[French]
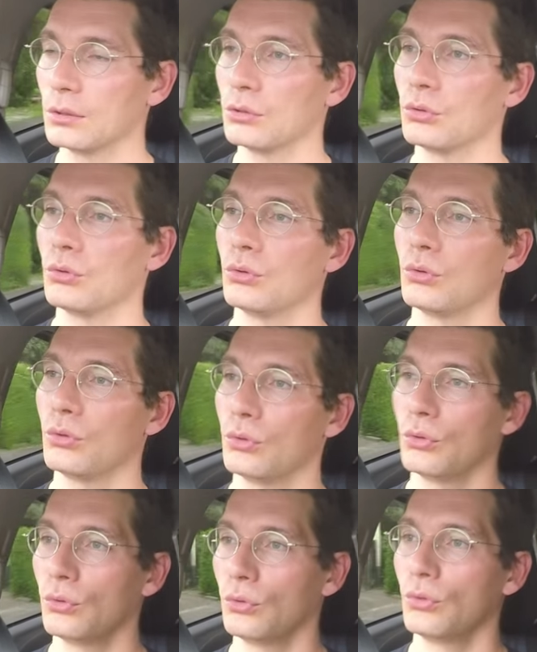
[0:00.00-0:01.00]

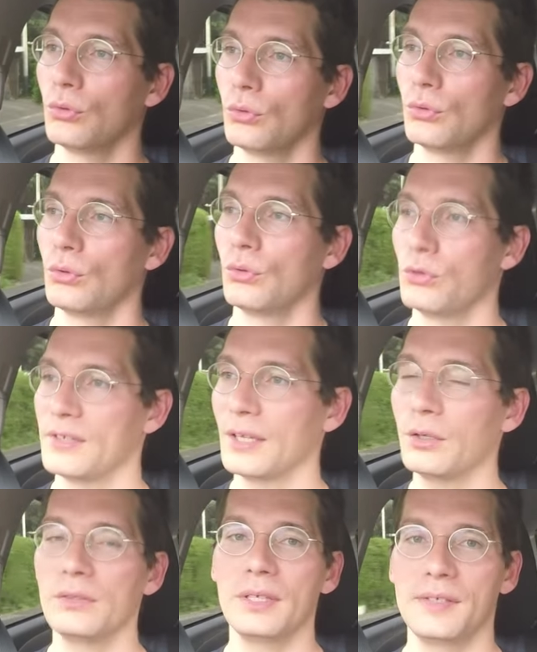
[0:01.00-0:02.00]
que ça
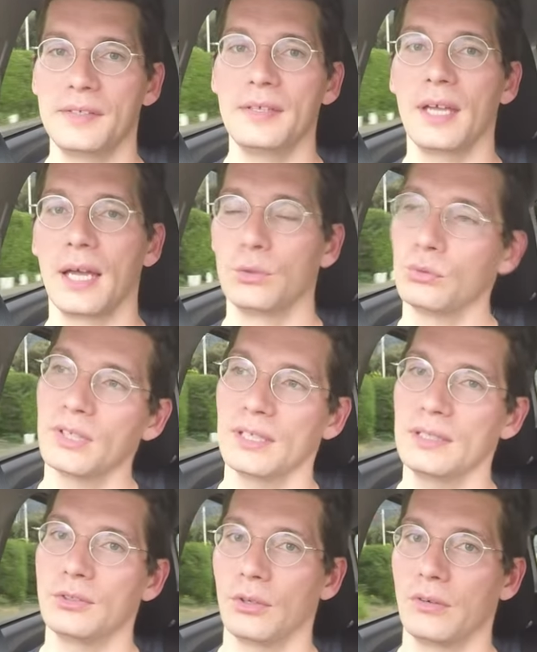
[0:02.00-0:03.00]
donne des idées à un autre
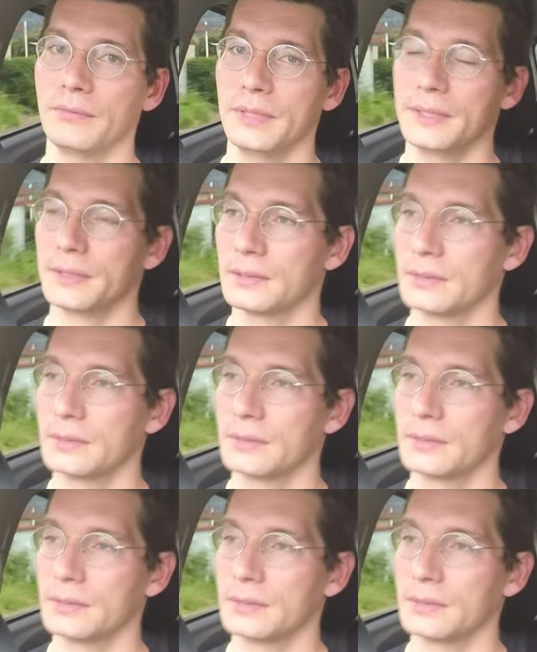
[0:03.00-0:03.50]
éditeur, en fait